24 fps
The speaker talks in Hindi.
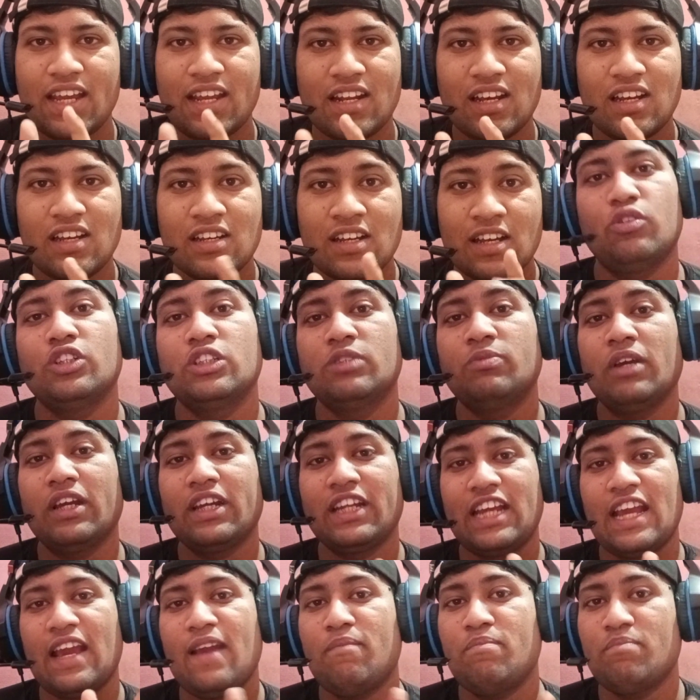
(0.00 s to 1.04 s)
नहीं है ना तो
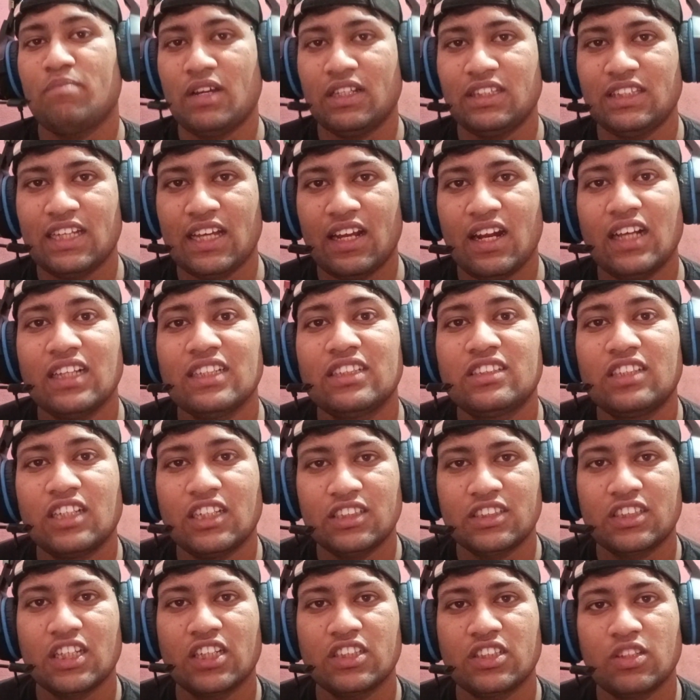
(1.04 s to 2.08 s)
इसमें गैप मत देना
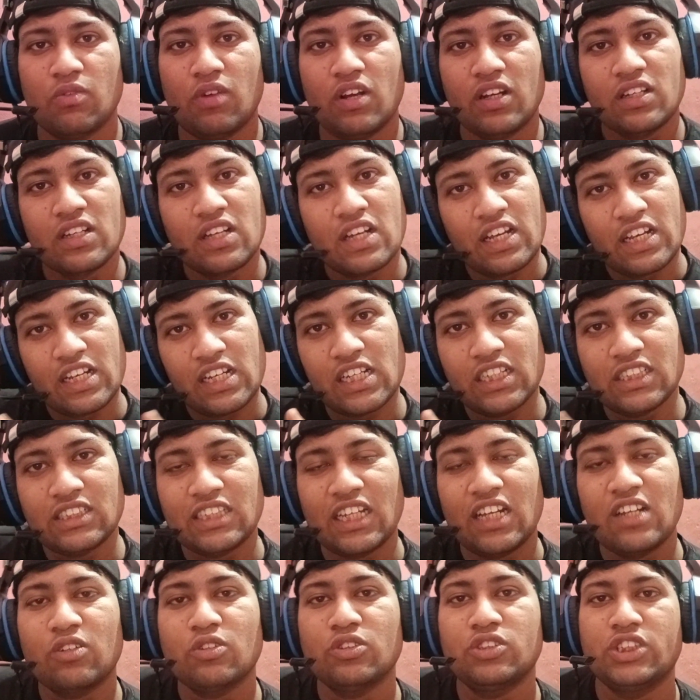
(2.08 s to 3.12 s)
सर्च करते वक्त
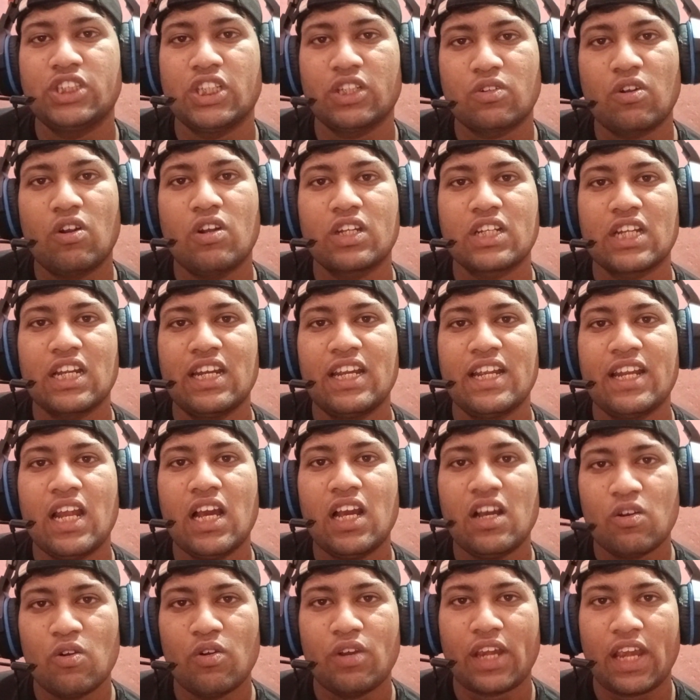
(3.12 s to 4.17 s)
इस चैनल को चेकआउट कर
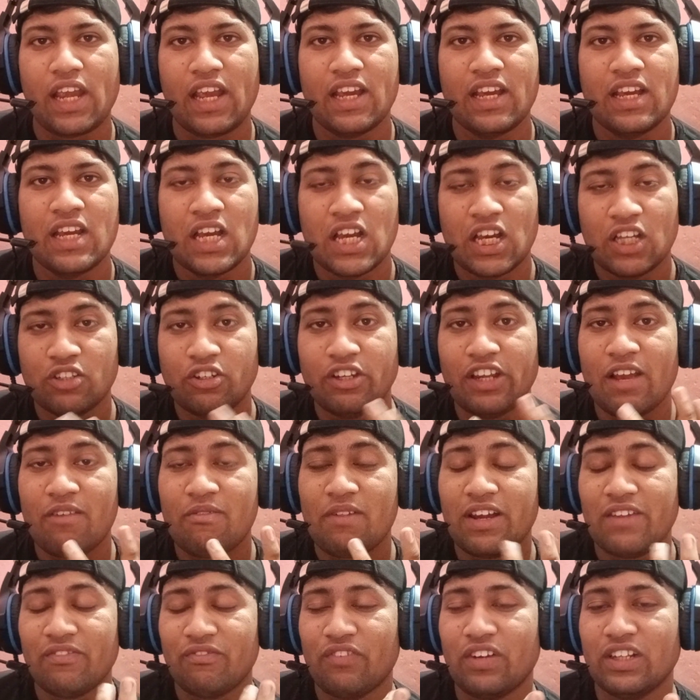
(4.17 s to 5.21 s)
लेना ओके तो ये
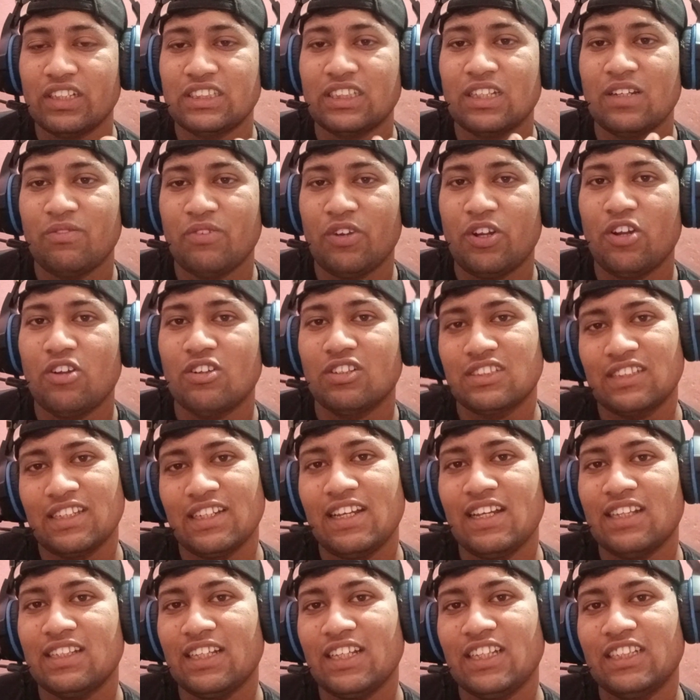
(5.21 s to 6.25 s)
हमारे स्पेशल वीडियो
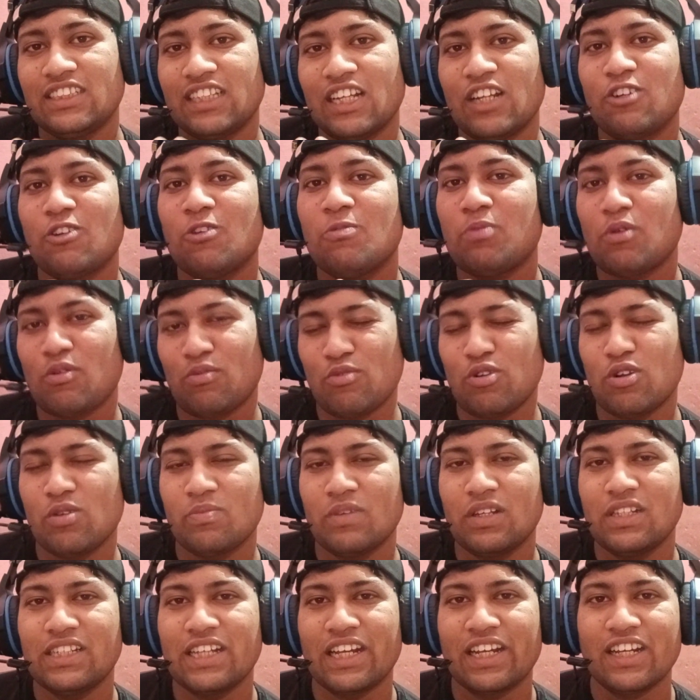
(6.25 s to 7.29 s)
इसलिए थी इस चैनल को
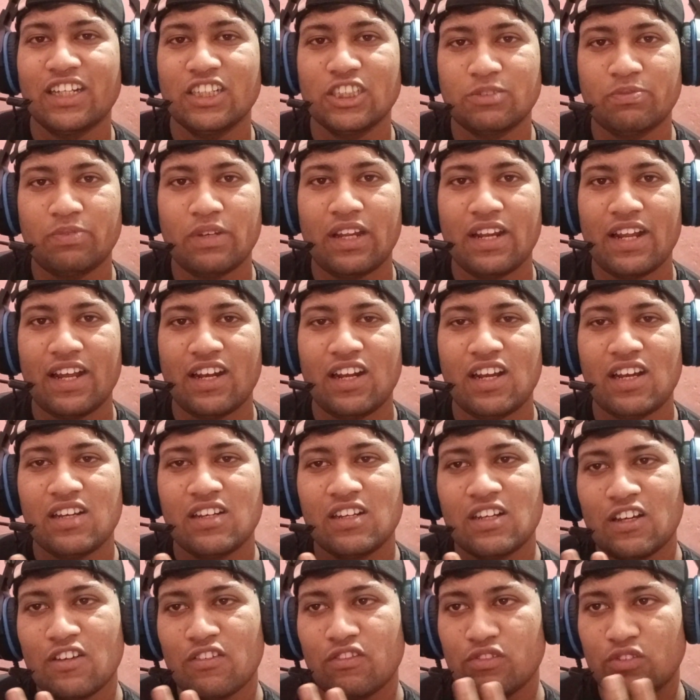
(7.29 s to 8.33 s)
प्रमोट मिल जाएगा इस पर है
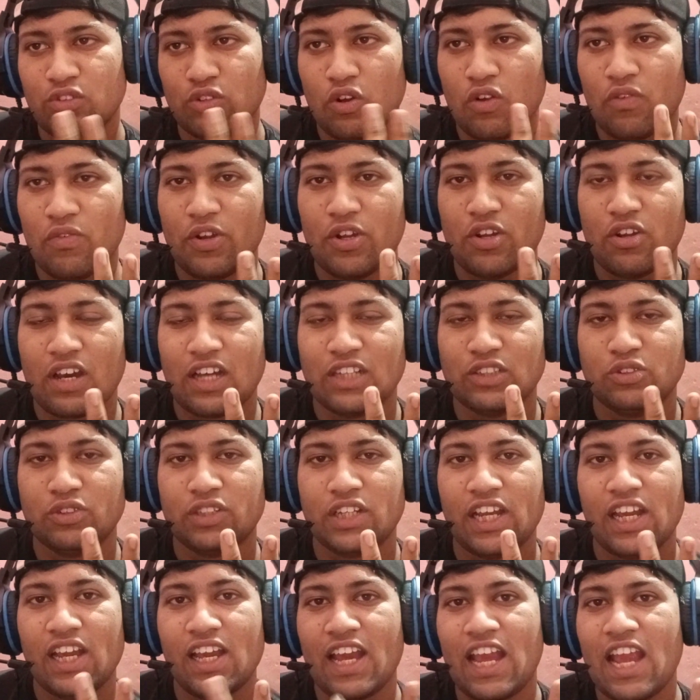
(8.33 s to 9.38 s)
ना दो वीडियो आ
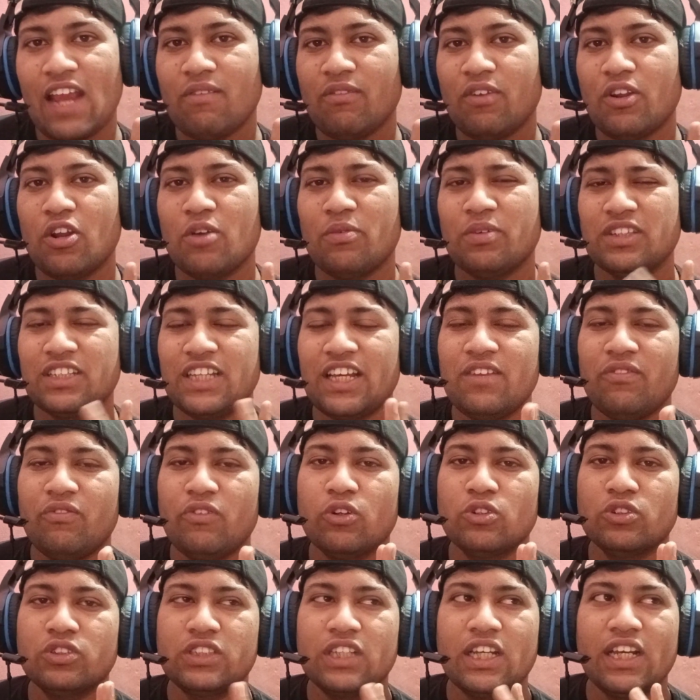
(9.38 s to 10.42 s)
चुकी है एक वीडियो पे
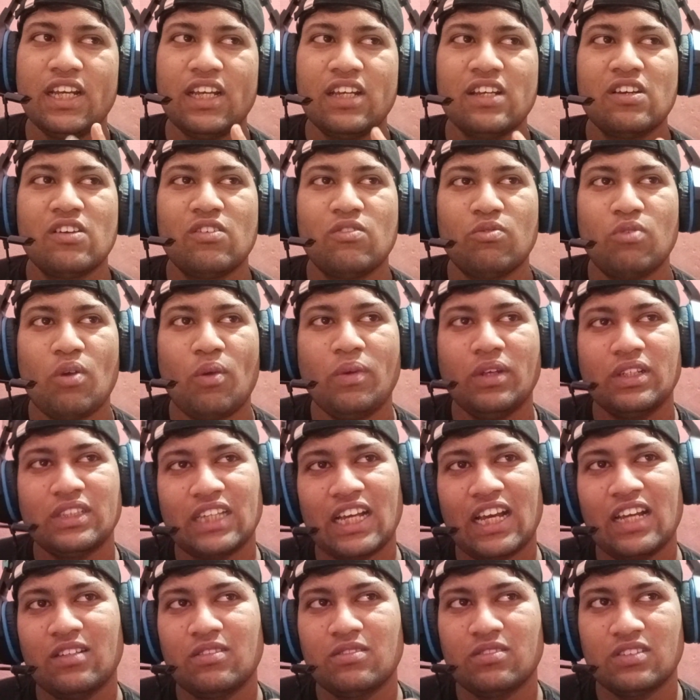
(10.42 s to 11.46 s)
तीन व्यूज़ है वो भी
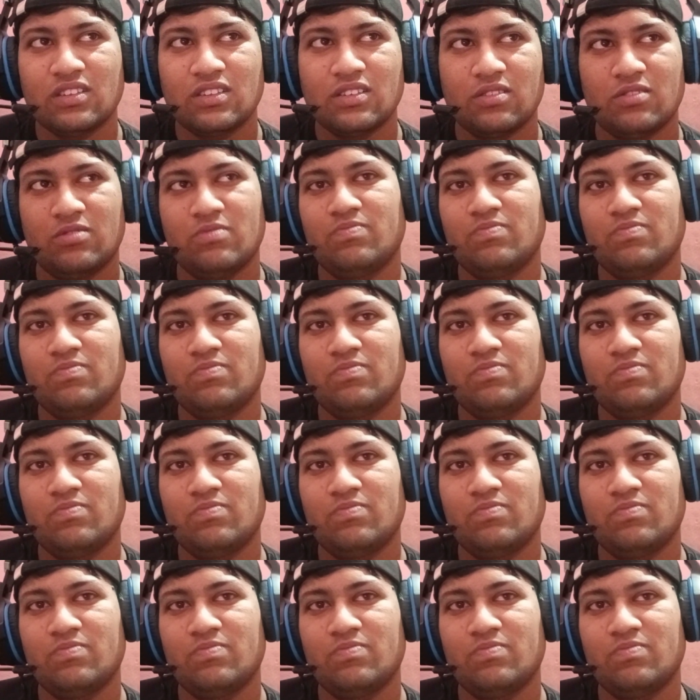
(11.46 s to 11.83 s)
शायद